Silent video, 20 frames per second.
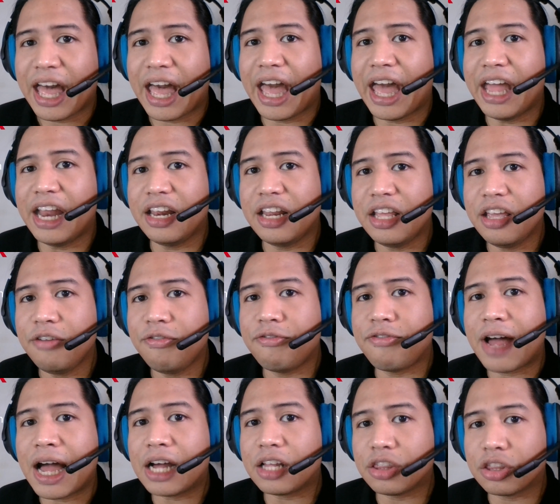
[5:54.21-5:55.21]
Any
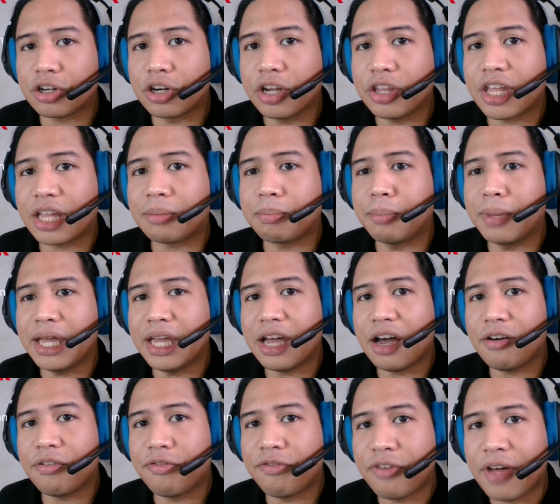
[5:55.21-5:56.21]
factor that may
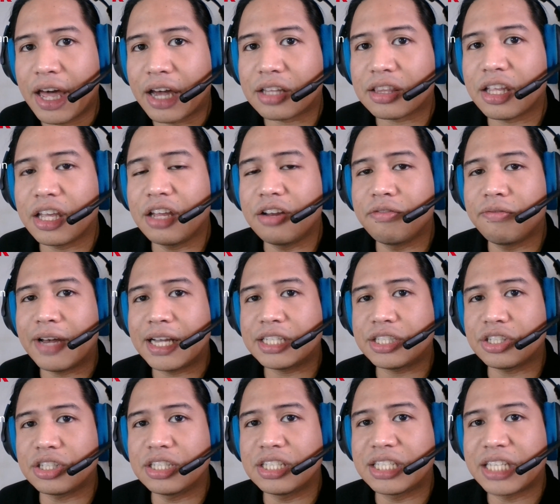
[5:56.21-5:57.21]
affect
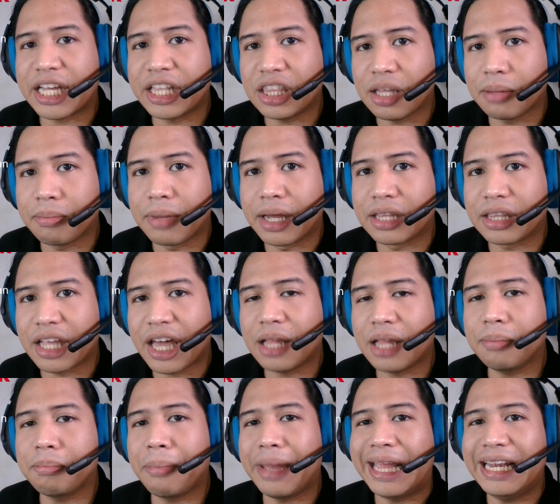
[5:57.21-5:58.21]
investor sentiment
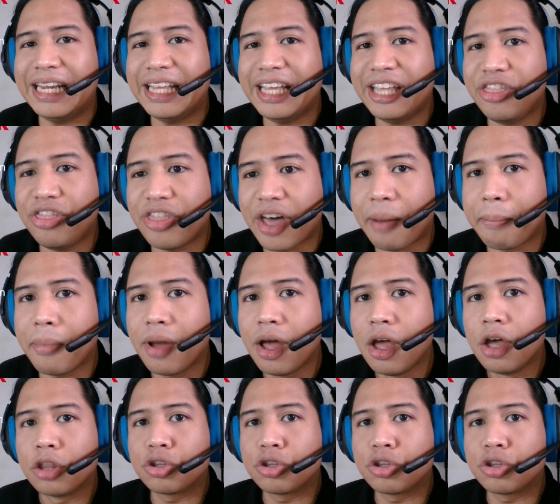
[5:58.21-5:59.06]
and may lead them